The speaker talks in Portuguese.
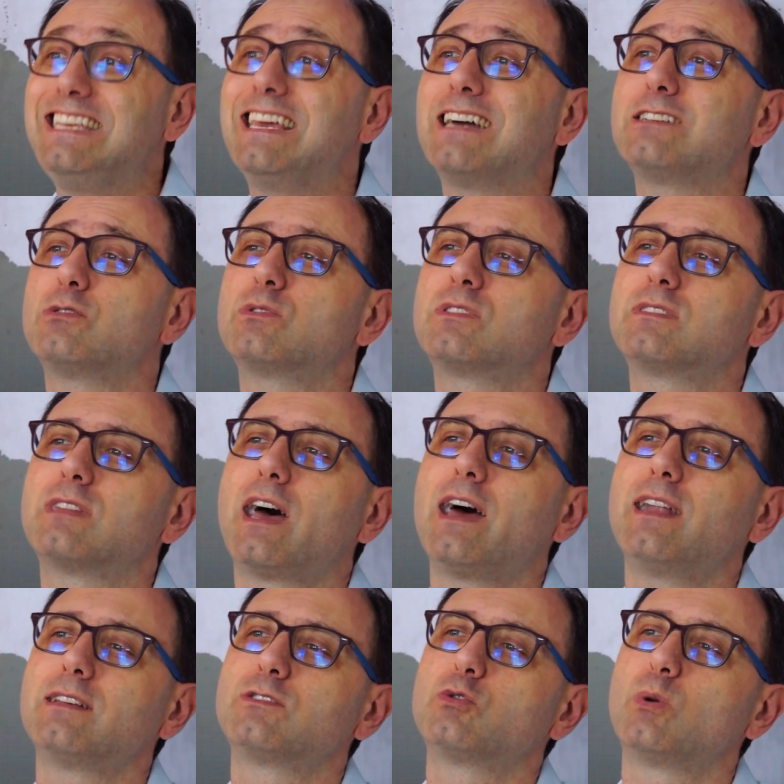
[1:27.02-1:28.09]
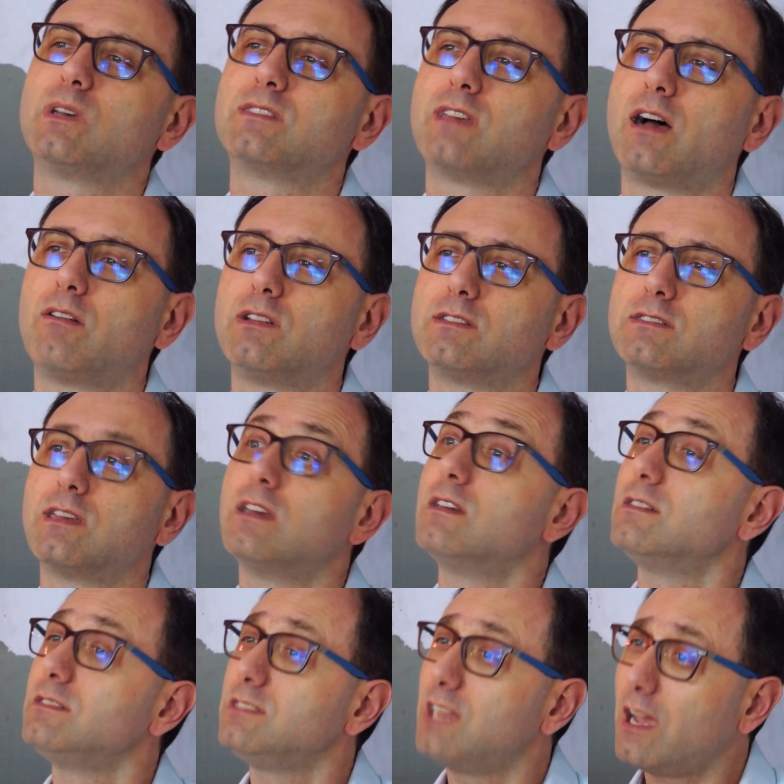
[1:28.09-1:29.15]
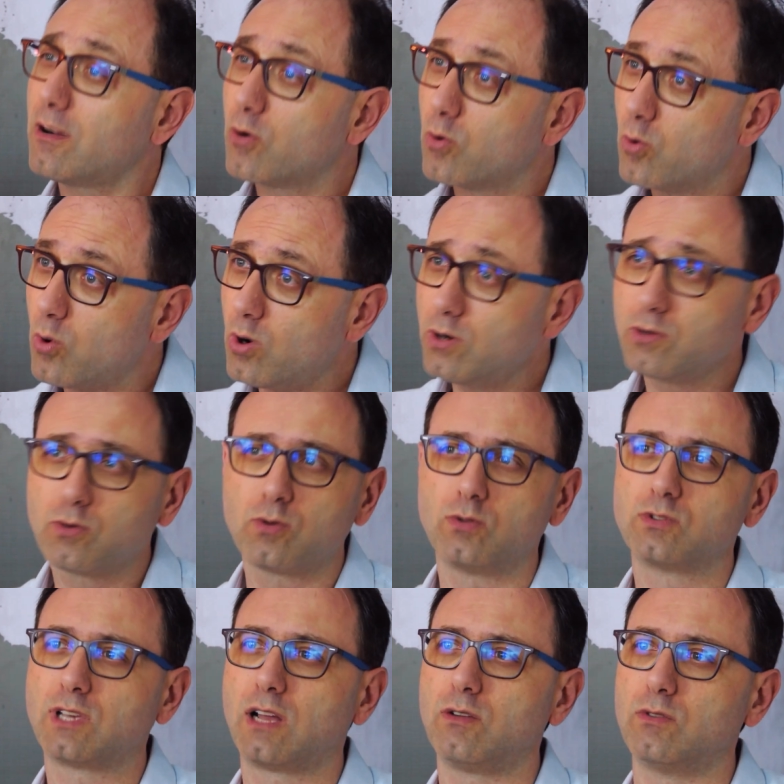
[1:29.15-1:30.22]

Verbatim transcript: e ajustar as suas aulas de acordo com os